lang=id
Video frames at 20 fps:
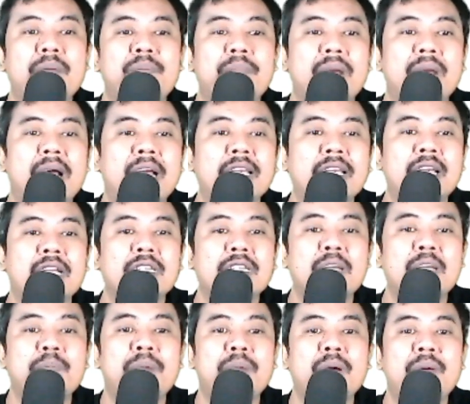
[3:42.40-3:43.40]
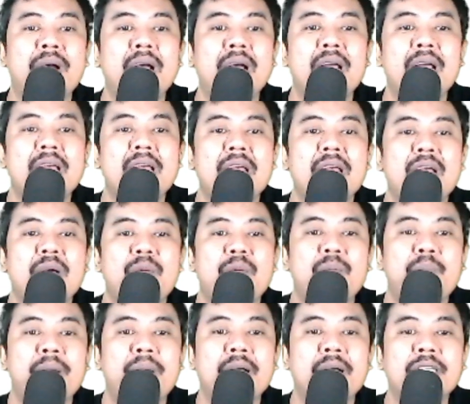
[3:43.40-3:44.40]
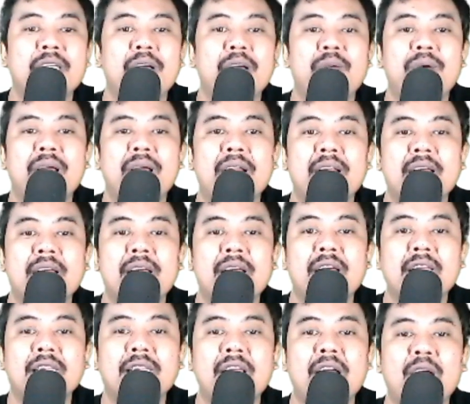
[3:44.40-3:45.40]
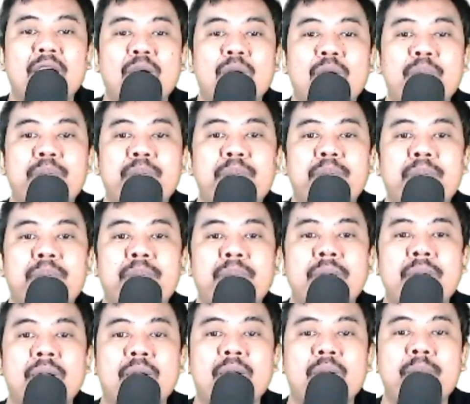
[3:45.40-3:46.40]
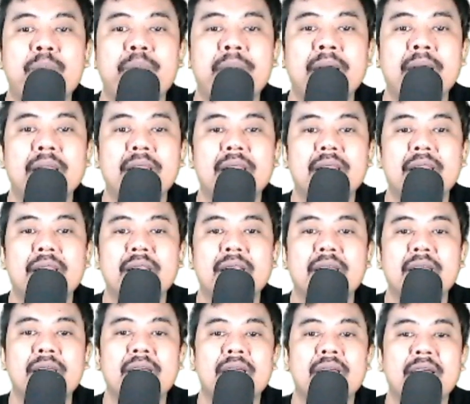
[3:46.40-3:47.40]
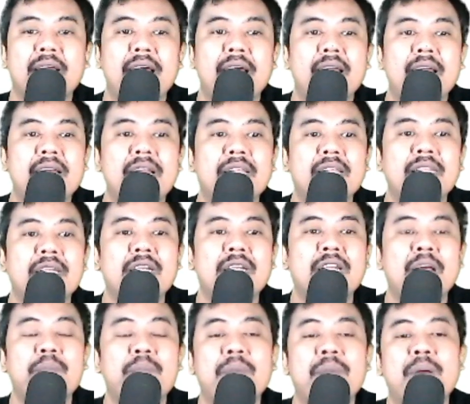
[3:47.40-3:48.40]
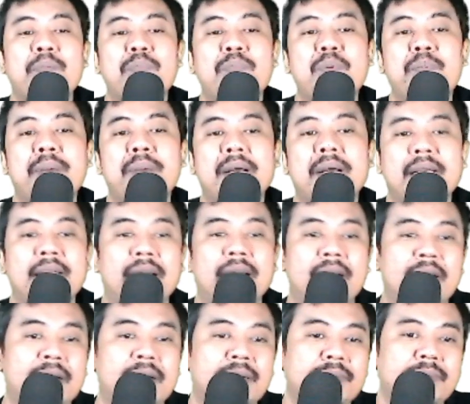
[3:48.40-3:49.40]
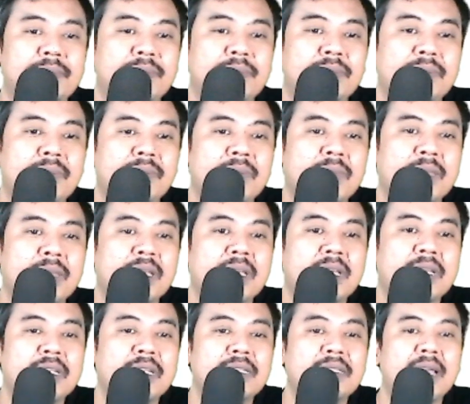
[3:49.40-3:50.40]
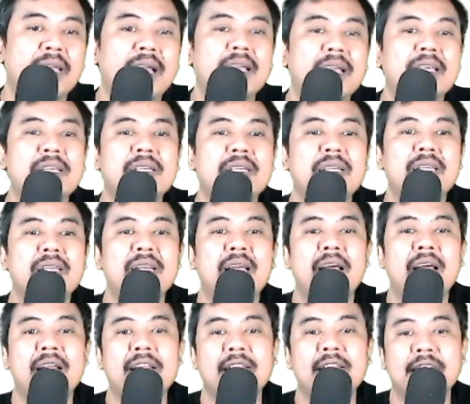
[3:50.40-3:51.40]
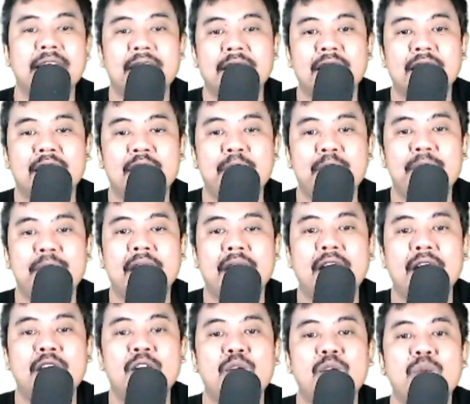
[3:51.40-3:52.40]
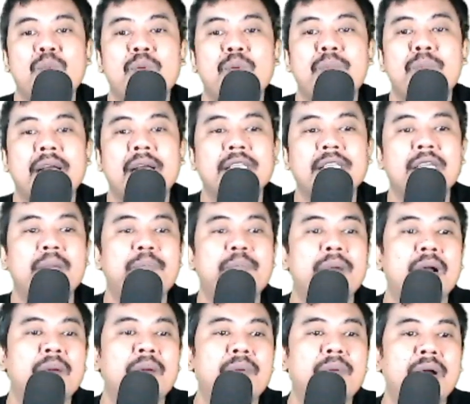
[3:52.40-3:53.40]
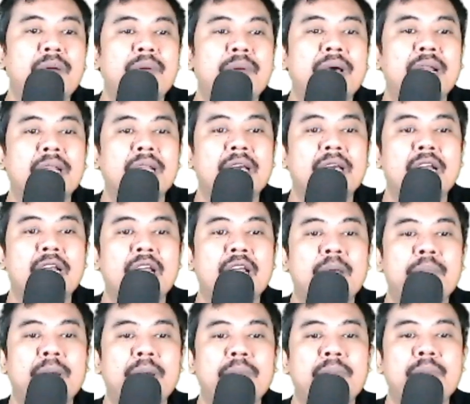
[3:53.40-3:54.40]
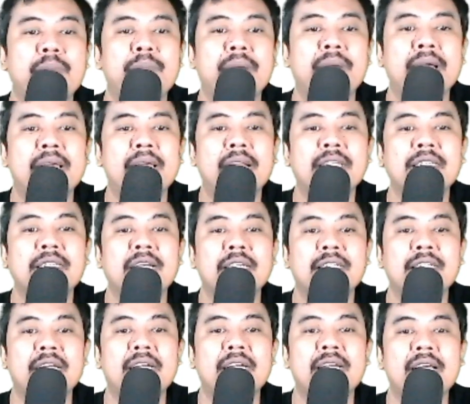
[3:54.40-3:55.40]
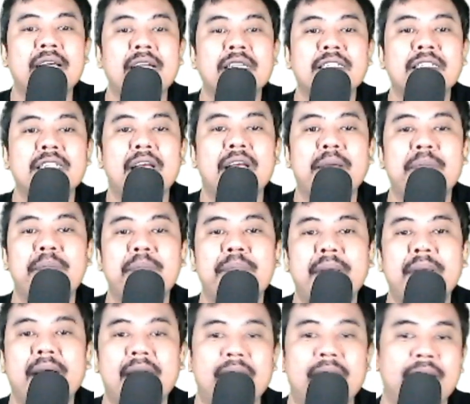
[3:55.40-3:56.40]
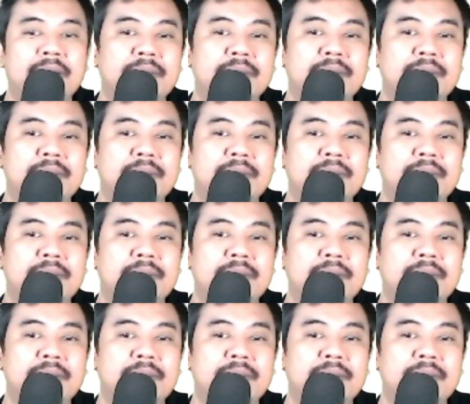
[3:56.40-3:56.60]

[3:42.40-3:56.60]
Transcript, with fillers: ayahnya bahwa banyak warga takut berobat karena tidak mampu bayar. Tak ingin hal ini terjadi maka diumumkannya bahwa warga dapat membayar jasa dengan sampah.